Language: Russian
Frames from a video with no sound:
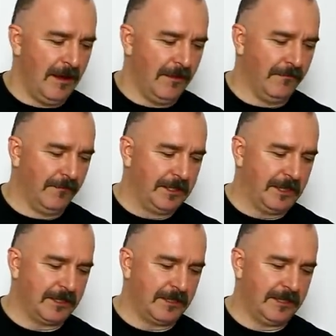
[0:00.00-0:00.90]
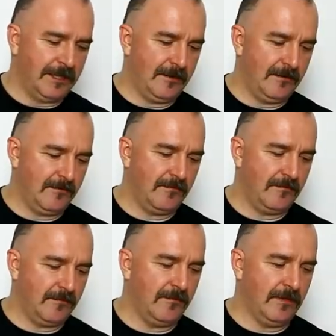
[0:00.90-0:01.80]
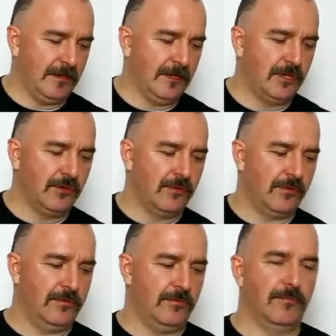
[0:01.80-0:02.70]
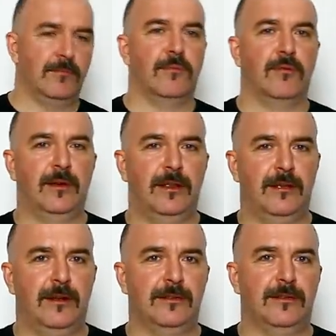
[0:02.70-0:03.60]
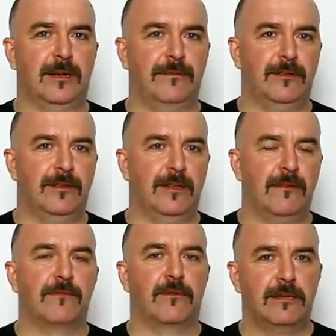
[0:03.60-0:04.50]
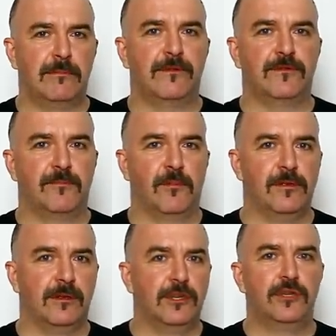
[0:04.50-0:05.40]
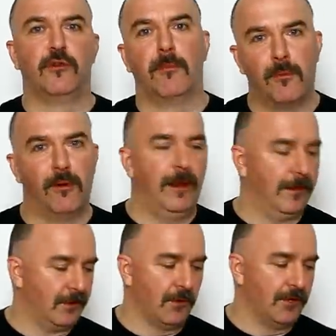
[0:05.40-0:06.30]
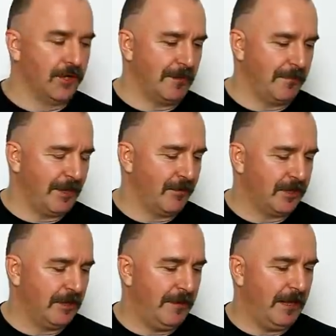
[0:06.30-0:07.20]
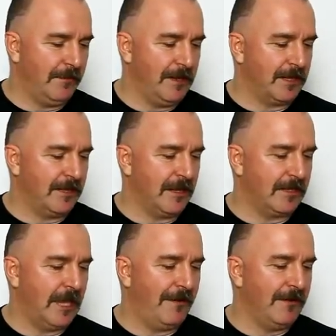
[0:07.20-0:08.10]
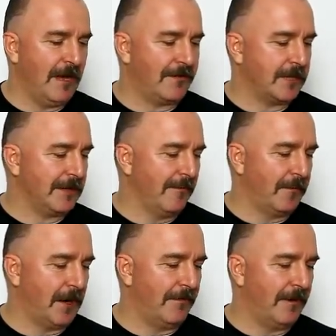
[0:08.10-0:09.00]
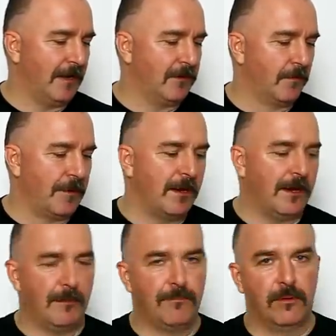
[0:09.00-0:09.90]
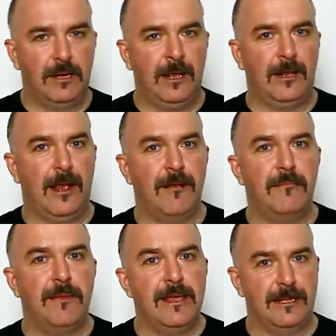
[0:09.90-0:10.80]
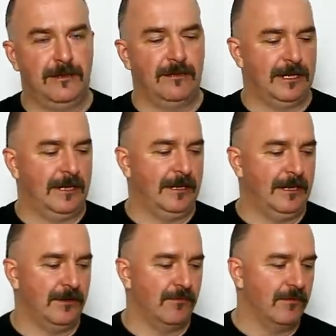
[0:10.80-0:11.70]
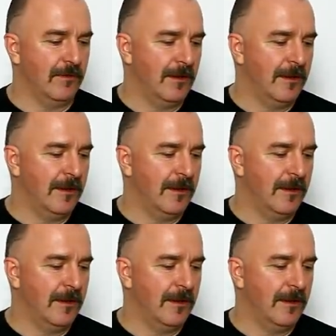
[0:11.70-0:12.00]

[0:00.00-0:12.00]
высказался еще более откровенно и вроде бы все понял еще более точно, потому что имеет место не отстаивание авторского права, а тупенькая и подлинная месть за критику.